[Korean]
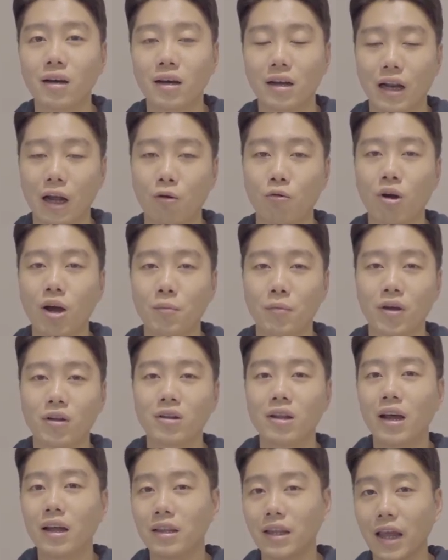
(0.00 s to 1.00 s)
라고
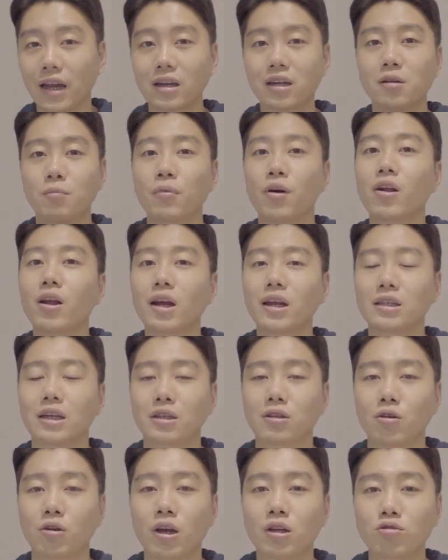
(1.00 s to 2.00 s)
하면 댓글 편하게
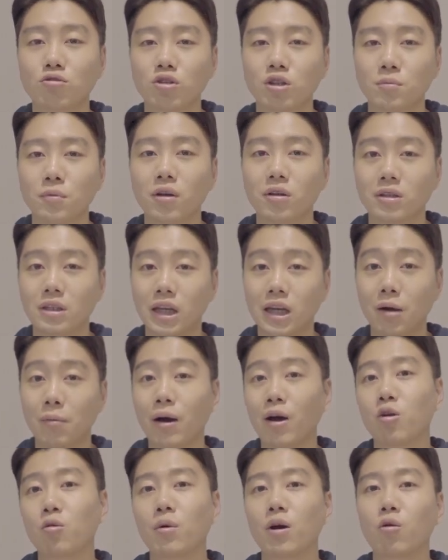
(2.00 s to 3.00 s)
작성해 주시면 제가
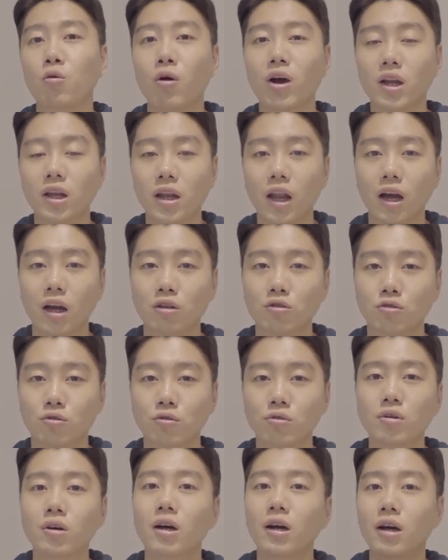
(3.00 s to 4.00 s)
바로바로 확인해
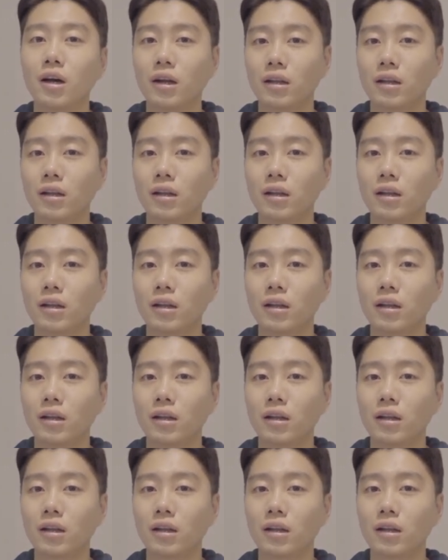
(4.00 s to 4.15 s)
가지고